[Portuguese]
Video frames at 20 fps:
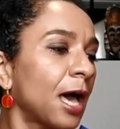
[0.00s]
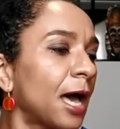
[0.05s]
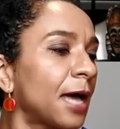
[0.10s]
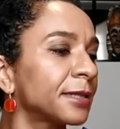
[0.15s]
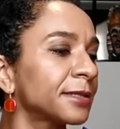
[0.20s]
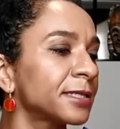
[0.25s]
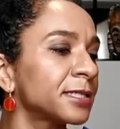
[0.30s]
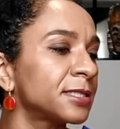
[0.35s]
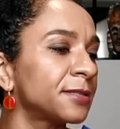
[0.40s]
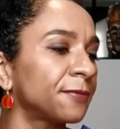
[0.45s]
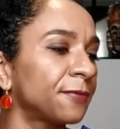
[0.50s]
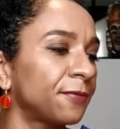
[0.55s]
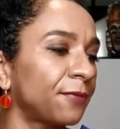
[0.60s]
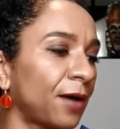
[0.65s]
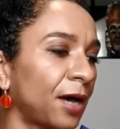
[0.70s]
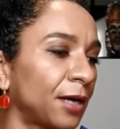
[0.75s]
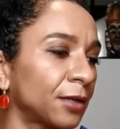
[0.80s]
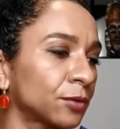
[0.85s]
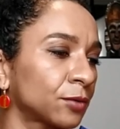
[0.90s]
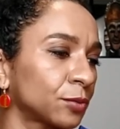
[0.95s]
Há nesse
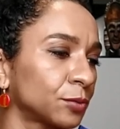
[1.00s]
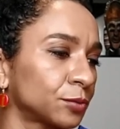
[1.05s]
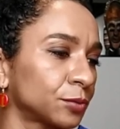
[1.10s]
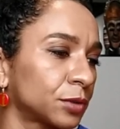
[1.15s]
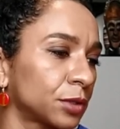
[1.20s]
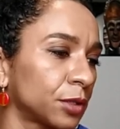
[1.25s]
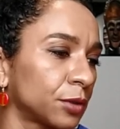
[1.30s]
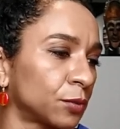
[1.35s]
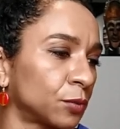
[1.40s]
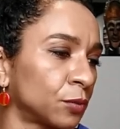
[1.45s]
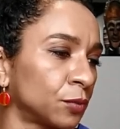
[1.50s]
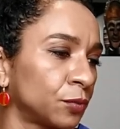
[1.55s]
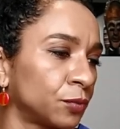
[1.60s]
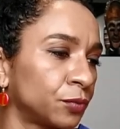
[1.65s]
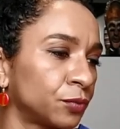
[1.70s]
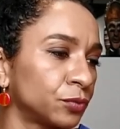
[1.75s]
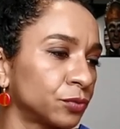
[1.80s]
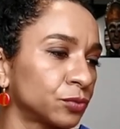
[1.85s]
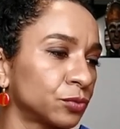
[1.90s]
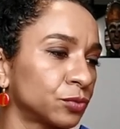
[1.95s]
fato um
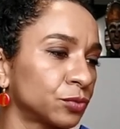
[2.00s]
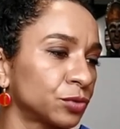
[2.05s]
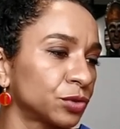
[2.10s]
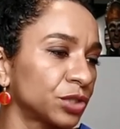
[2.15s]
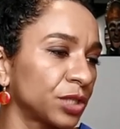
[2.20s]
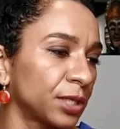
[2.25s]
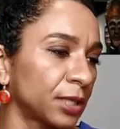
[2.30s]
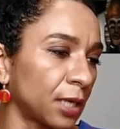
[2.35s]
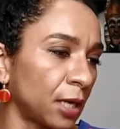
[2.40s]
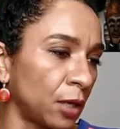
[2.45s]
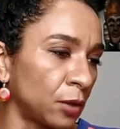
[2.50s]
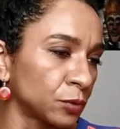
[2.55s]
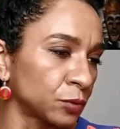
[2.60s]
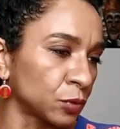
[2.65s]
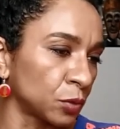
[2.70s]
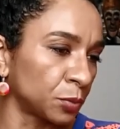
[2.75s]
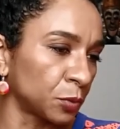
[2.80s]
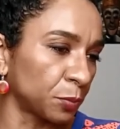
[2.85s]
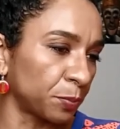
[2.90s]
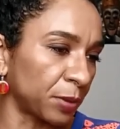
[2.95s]
triunfo do geral
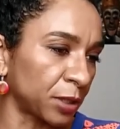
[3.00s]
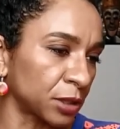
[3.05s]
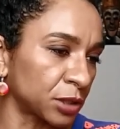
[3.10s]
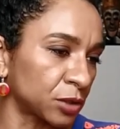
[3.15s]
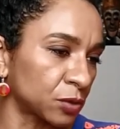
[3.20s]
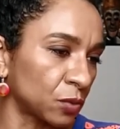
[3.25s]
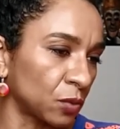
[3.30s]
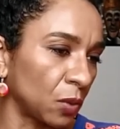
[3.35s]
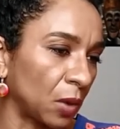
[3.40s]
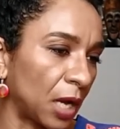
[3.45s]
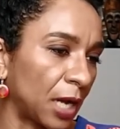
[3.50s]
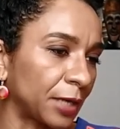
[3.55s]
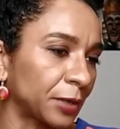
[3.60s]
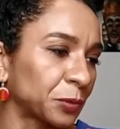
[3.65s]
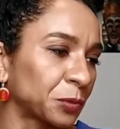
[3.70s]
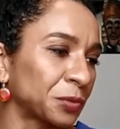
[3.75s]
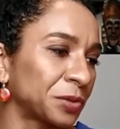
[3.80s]
sobre o particular,